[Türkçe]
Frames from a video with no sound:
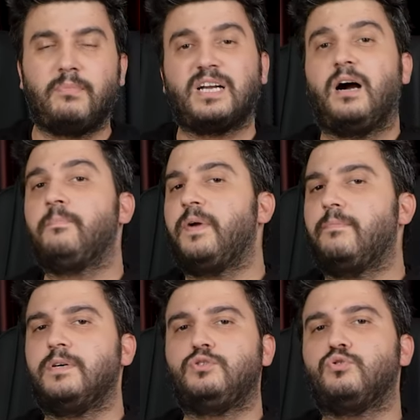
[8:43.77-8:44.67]
Ama kamp
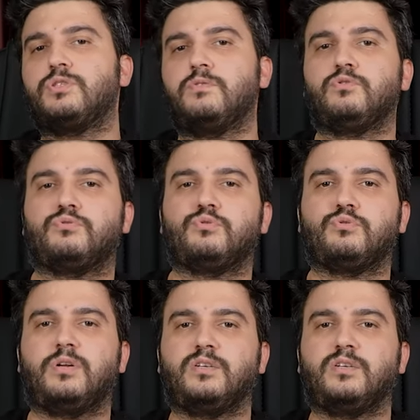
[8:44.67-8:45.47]
yapmayı çok seviyorsunuzdur.